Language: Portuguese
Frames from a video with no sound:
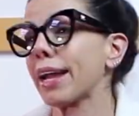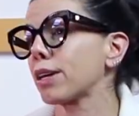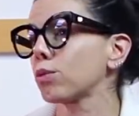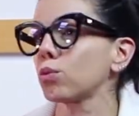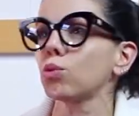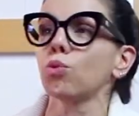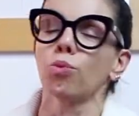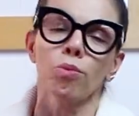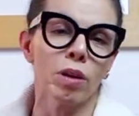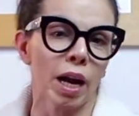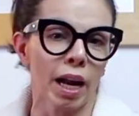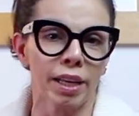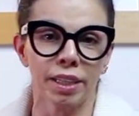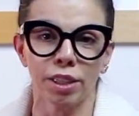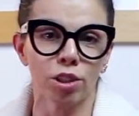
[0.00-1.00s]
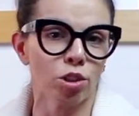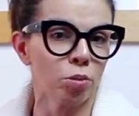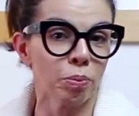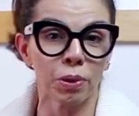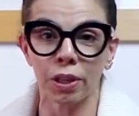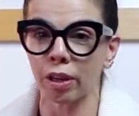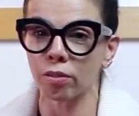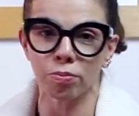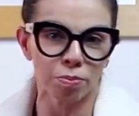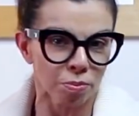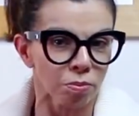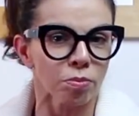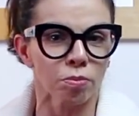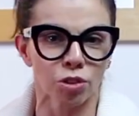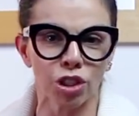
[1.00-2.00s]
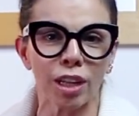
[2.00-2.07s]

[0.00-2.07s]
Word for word: ah, eu nunca isso, porque eu